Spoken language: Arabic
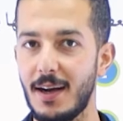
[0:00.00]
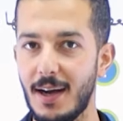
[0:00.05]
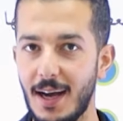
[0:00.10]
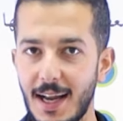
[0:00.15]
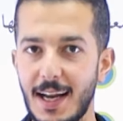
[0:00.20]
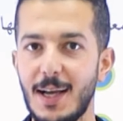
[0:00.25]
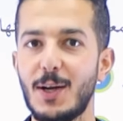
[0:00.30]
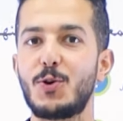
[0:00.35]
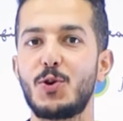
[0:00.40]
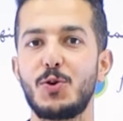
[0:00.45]

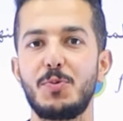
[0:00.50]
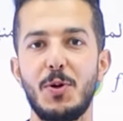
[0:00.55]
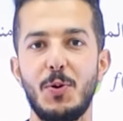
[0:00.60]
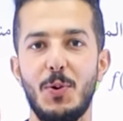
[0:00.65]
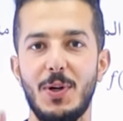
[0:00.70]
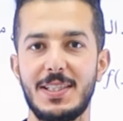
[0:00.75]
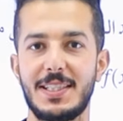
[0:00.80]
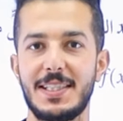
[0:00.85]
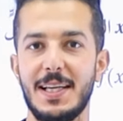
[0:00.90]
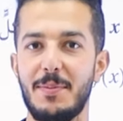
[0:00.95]
على جروب
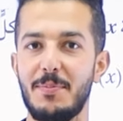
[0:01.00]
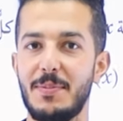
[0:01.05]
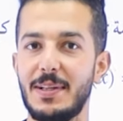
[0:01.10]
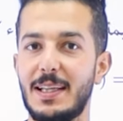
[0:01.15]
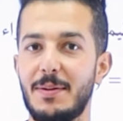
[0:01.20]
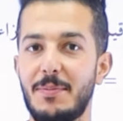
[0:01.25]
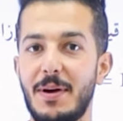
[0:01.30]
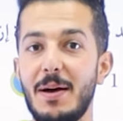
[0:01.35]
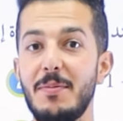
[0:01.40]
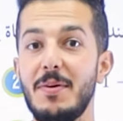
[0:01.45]
الواتساب
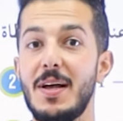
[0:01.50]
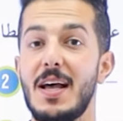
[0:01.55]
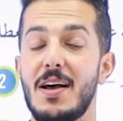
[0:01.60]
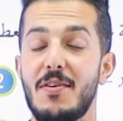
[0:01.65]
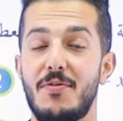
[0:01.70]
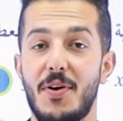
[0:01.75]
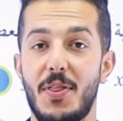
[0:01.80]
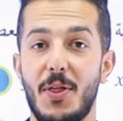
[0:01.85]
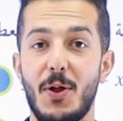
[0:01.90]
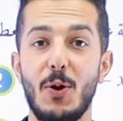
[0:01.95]
تمام
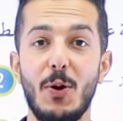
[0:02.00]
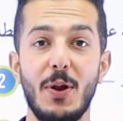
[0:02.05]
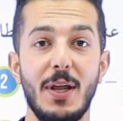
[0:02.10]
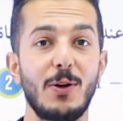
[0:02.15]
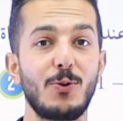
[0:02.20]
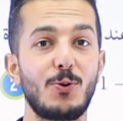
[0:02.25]
فضروري